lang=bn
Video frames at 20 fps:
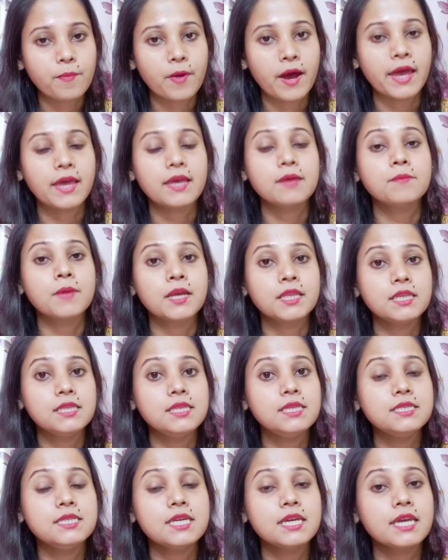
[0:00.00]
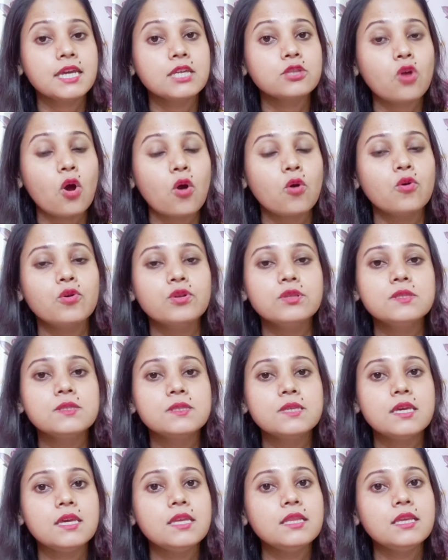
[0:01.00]
সময় পায় মানে নিজেকে
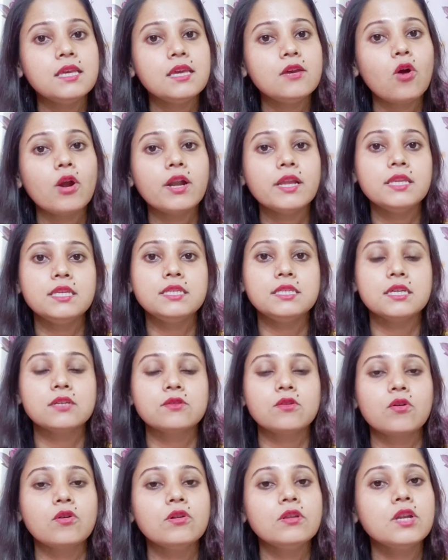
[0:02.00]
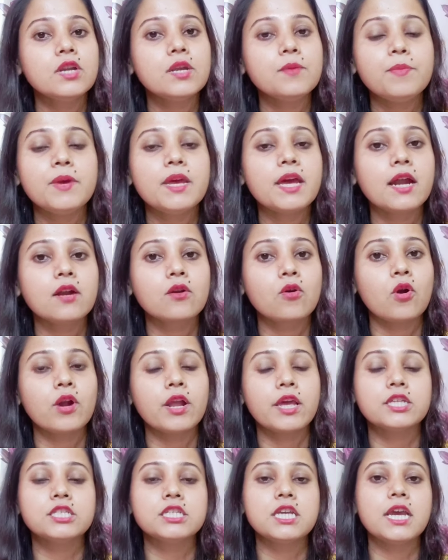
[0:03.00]
তখন স্কিন কি করে নিজেকে তখন
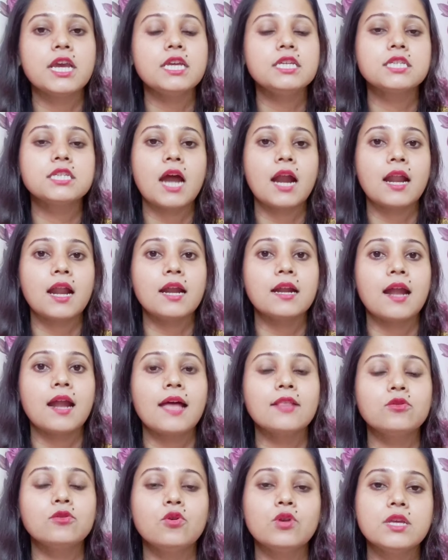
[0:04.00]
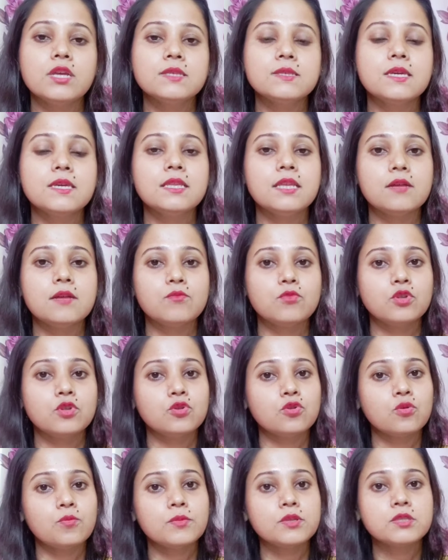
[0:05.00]
রিপেয়ার করে সেই সারা রাত ধরে
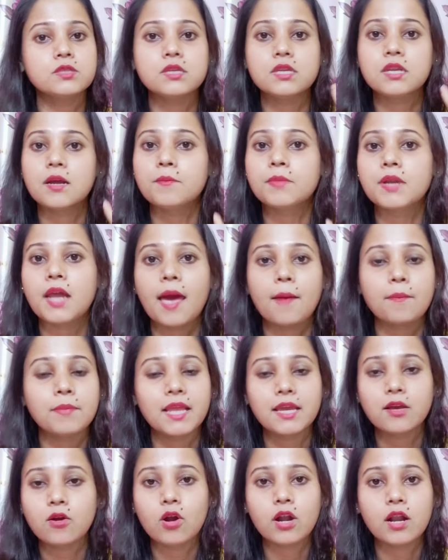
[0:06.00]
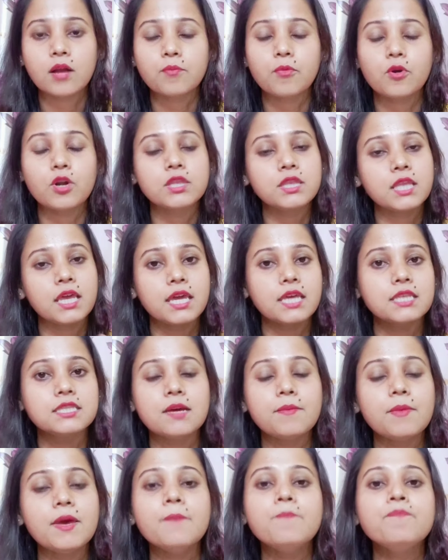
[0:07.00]
স্কিনের মধ্যে তোমার সিরামটা অ্যাপ্লাই করার
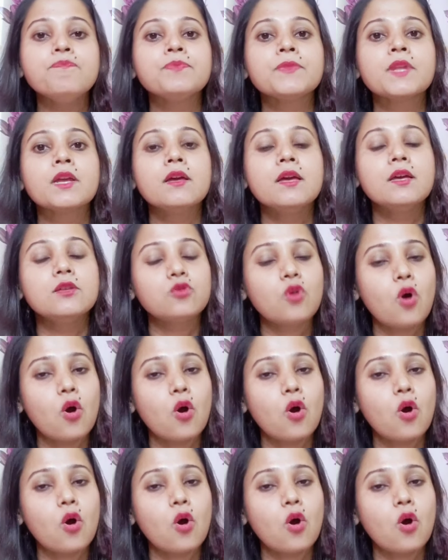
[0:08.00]
পরে থেকে যাবে